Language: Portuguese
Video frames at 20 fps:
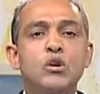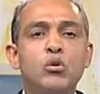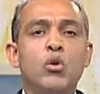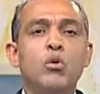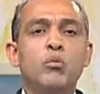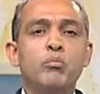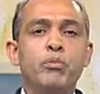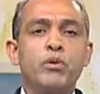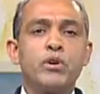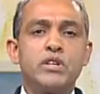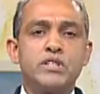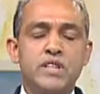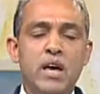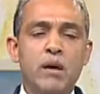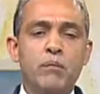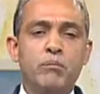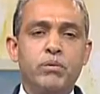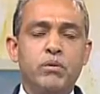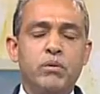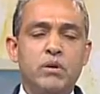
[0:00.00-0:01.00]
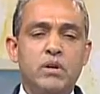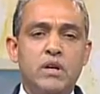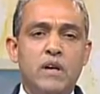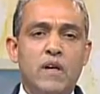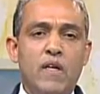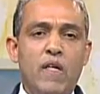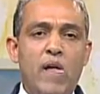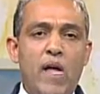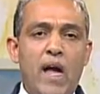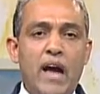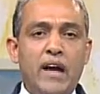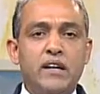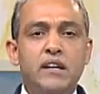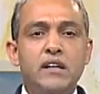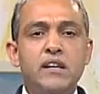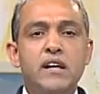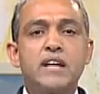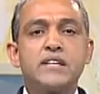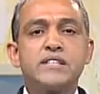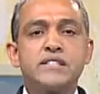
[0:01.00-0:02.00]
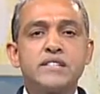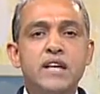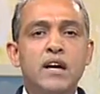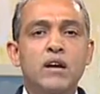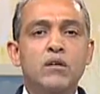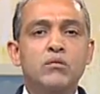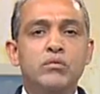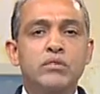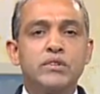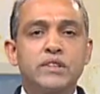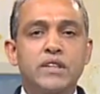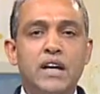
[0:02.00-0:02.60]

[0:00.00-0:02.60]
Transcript: como, por exemplo, a criação